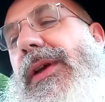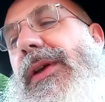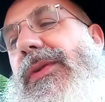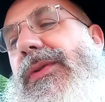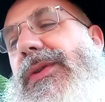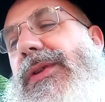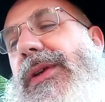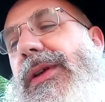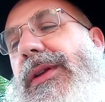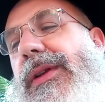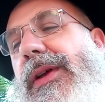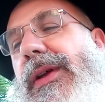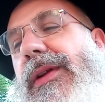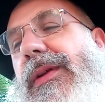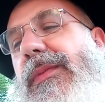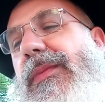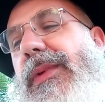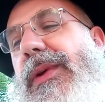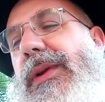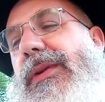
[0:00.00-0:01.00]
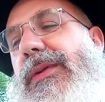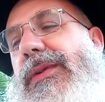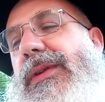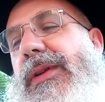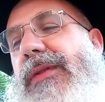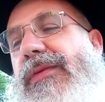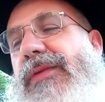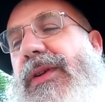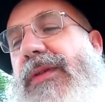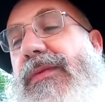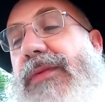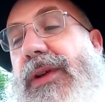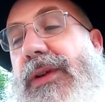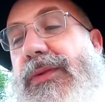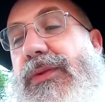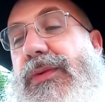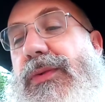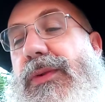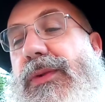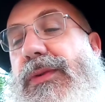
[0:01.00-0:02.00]
Le Chetraï, il parle de cette femme
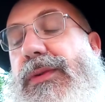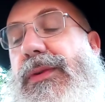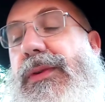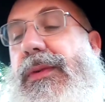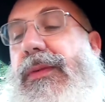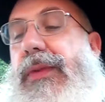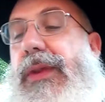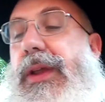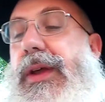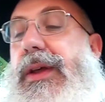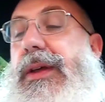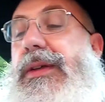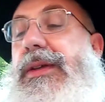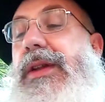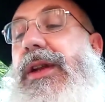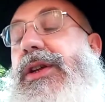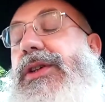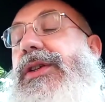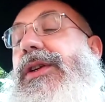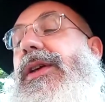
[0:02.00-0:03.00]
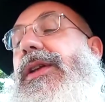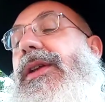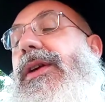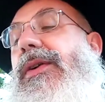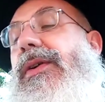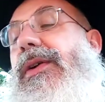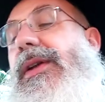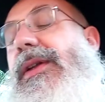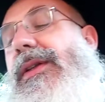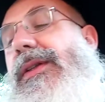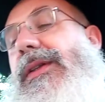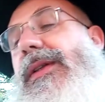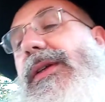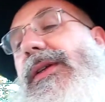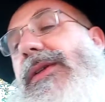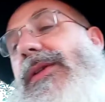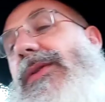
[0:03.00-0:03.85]
vertueuse. C'est la Shrina, en réalité, c'est